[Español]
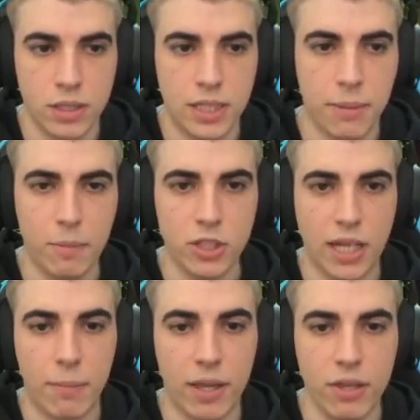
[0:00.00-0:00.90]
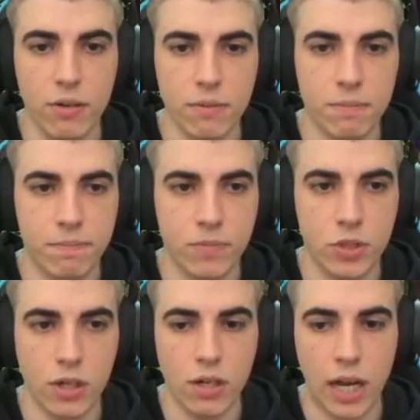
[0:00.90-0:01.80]
Si vamos a medio,
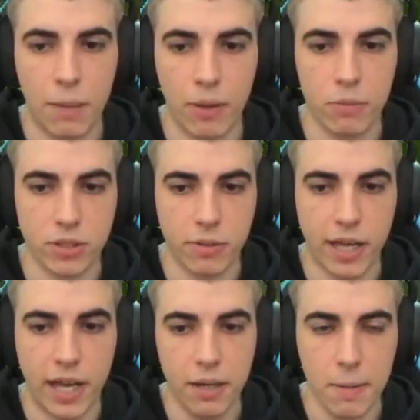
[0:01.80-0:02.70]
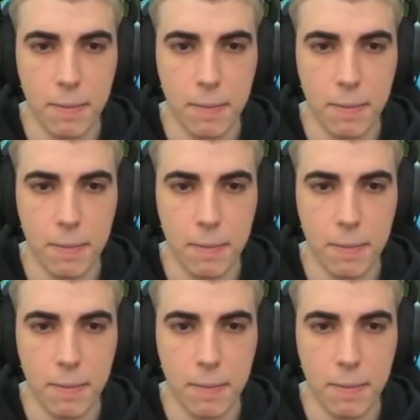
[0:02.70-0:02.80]
yo creo que le podemos divear, ¿eh?